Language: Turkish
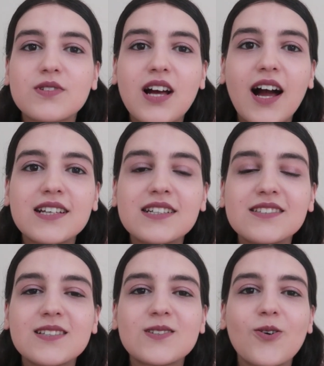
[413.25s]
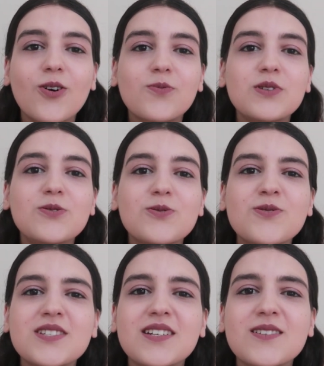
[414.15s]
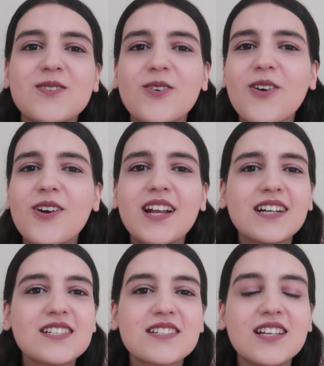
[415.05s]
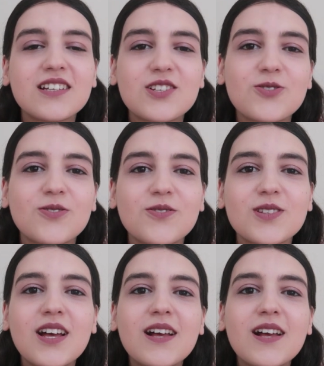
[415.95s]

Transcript: kaygınız yok, bir düşünceniz yok. Öyle akışına yaşıyordunuz.